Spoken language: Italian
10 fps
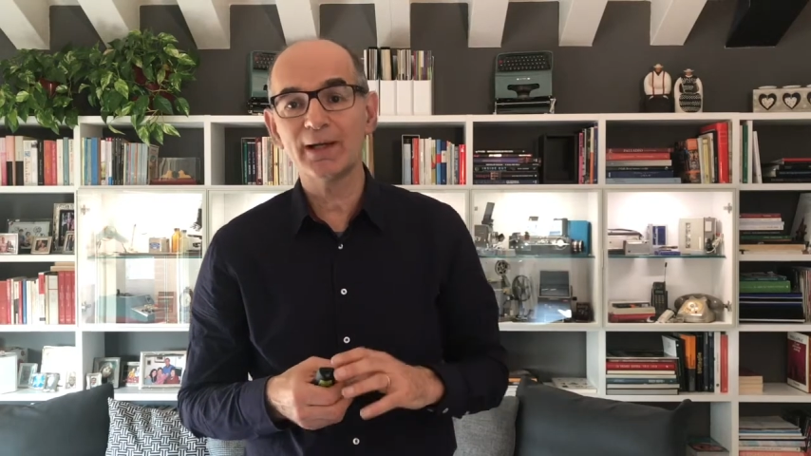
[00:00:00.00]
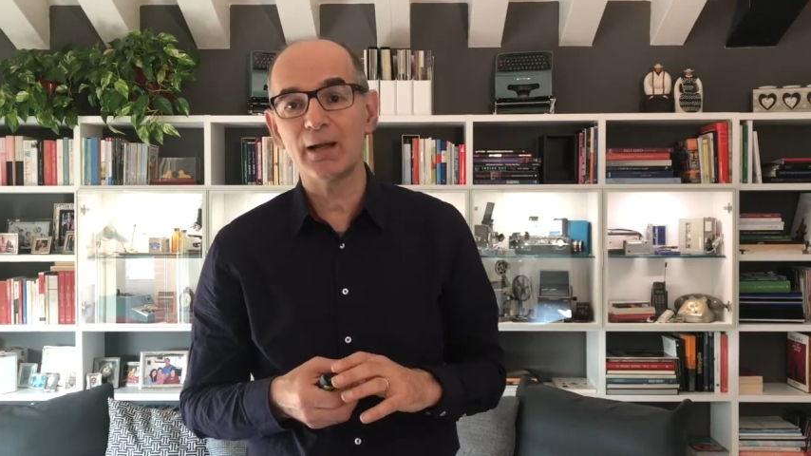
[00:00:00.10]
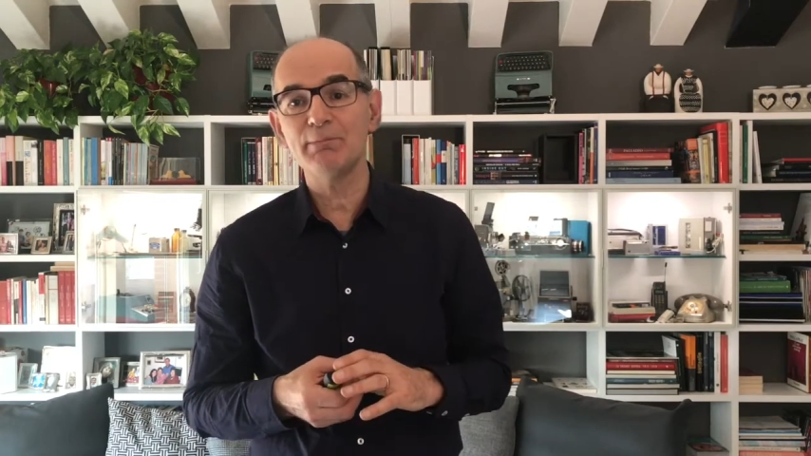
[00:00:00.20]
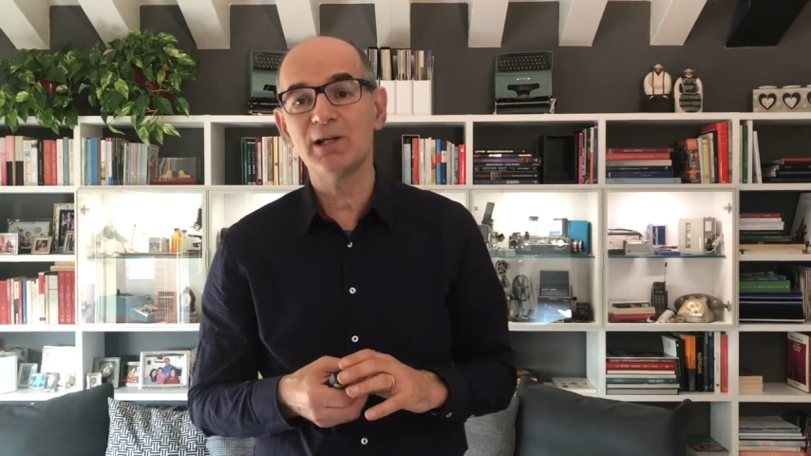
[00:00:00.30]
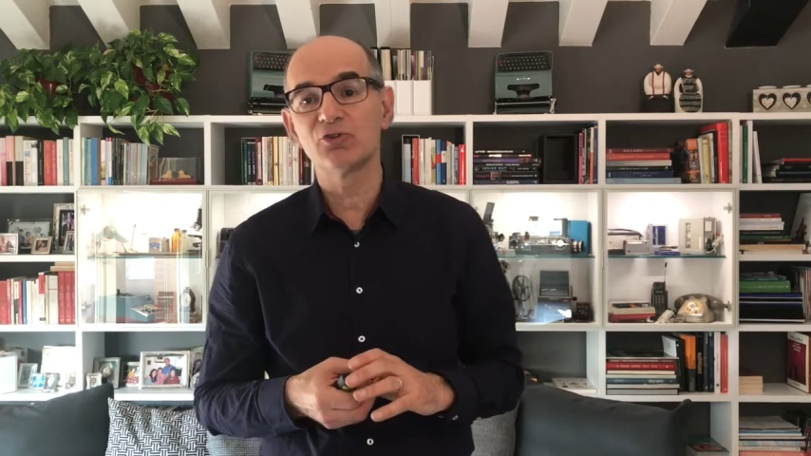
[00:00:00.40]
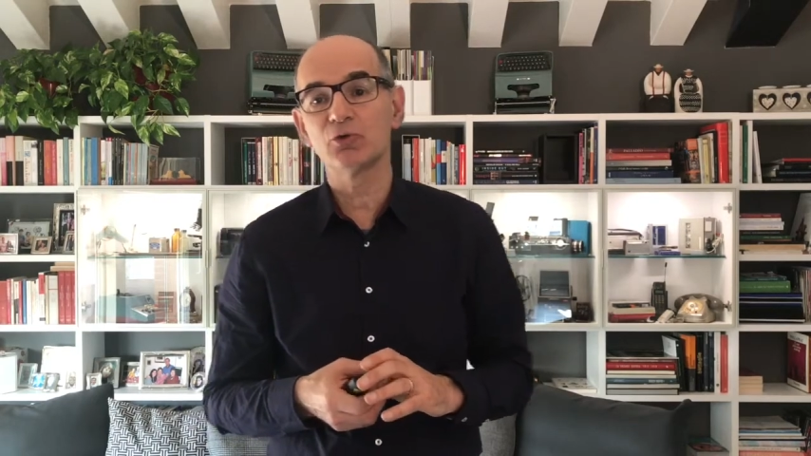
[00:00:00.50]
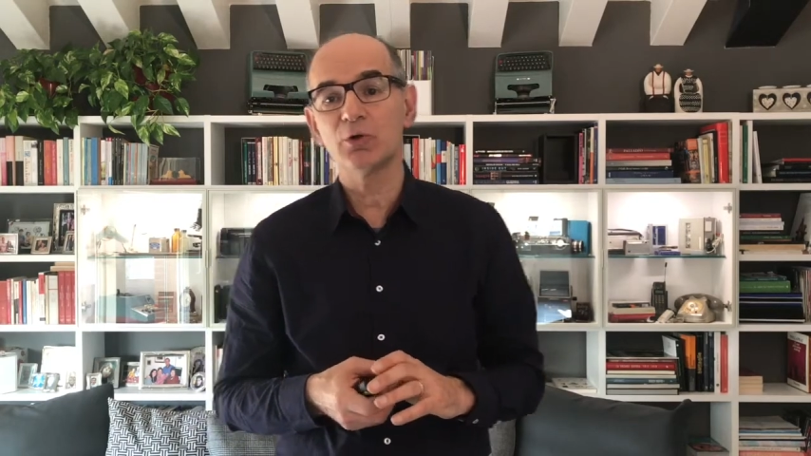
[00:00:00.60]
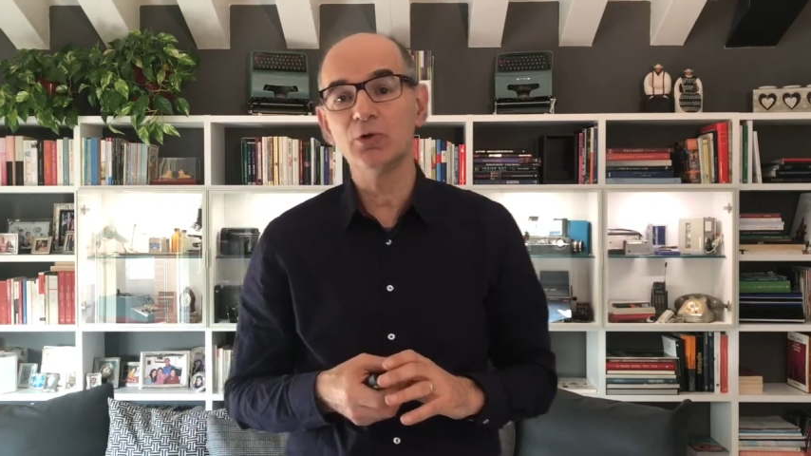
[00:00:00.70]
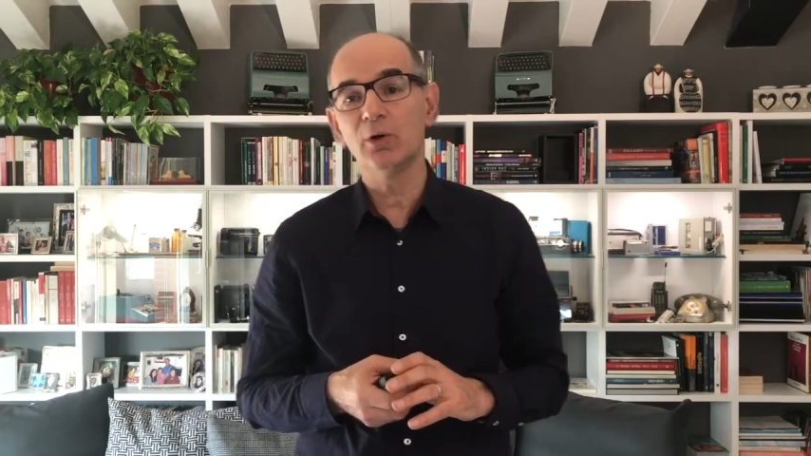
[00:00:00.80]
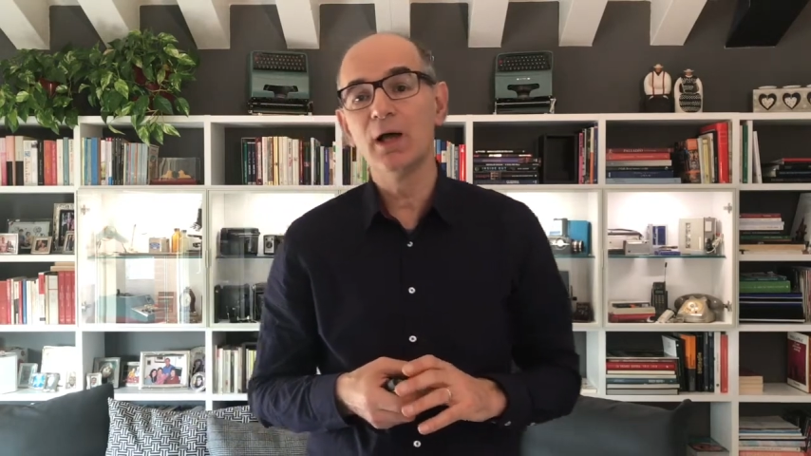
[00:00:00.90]
grammi al
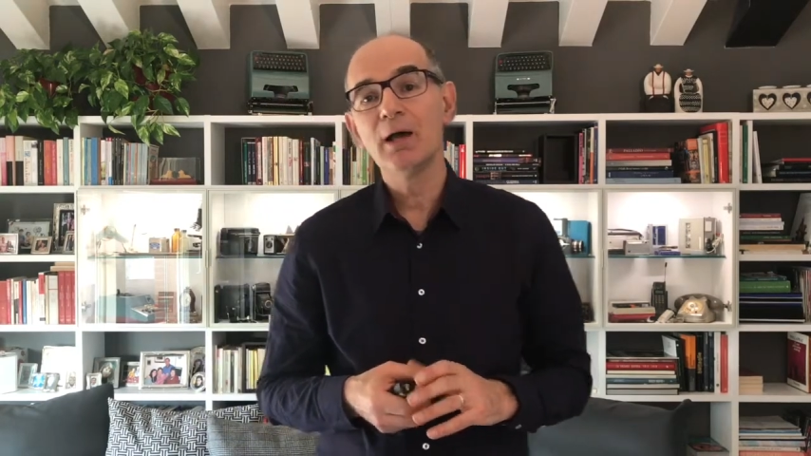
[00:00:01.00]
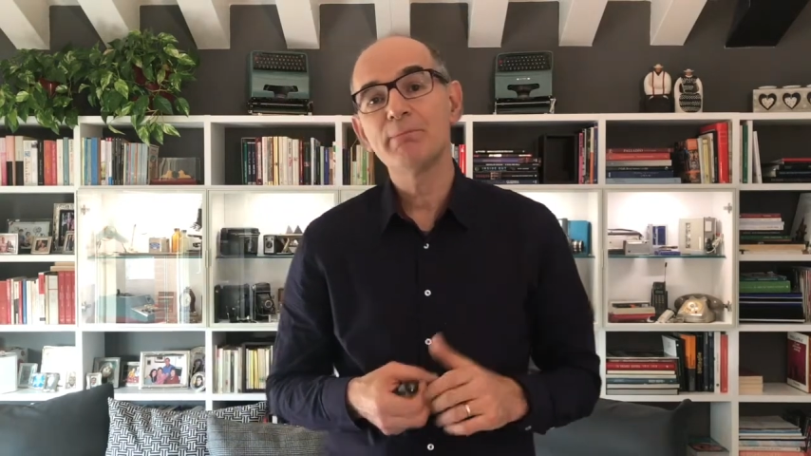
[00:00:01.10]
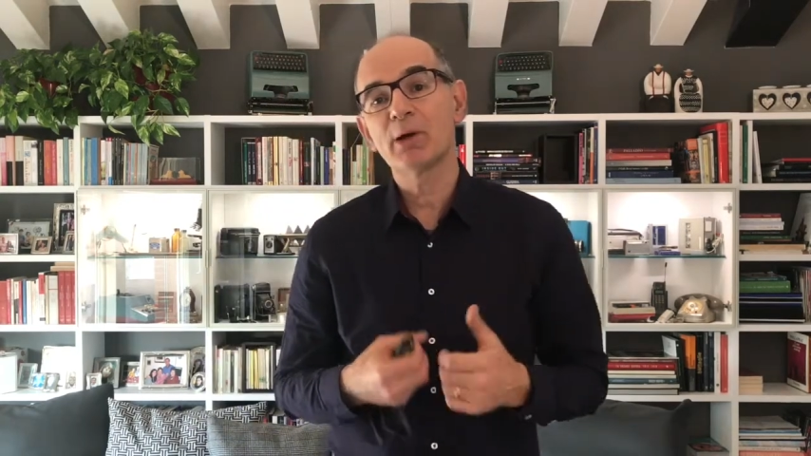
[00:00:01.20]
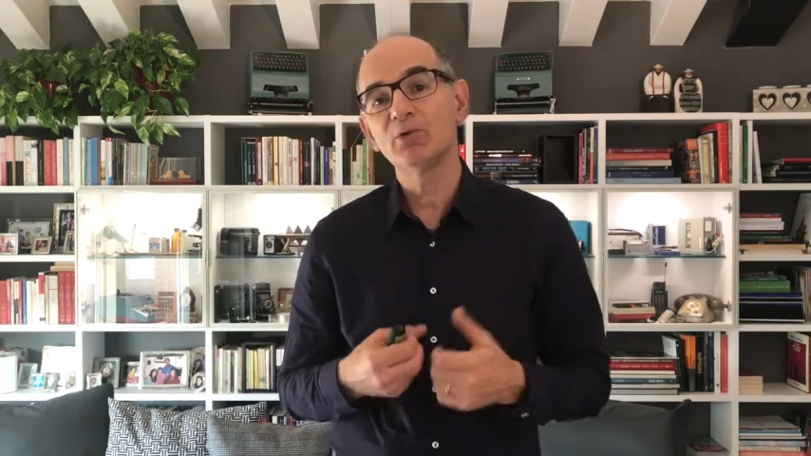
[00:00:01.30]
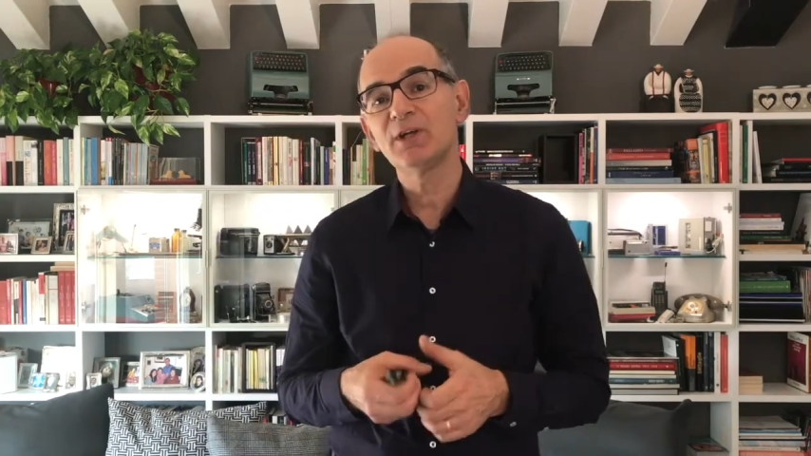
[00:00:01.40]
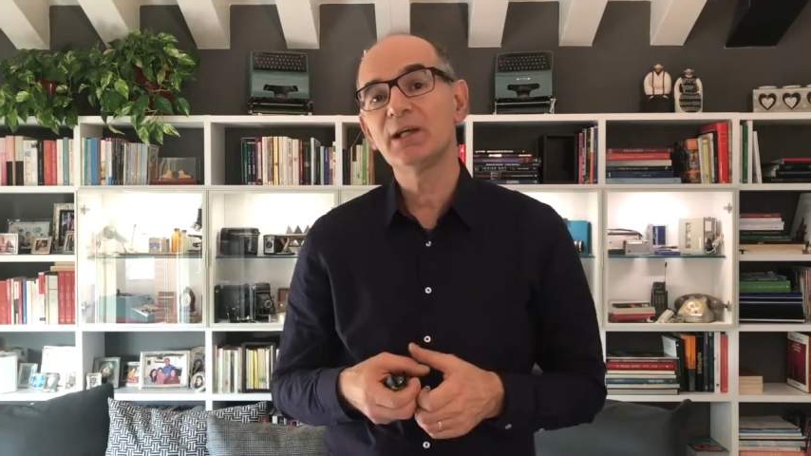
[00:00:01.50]
giorno per ogni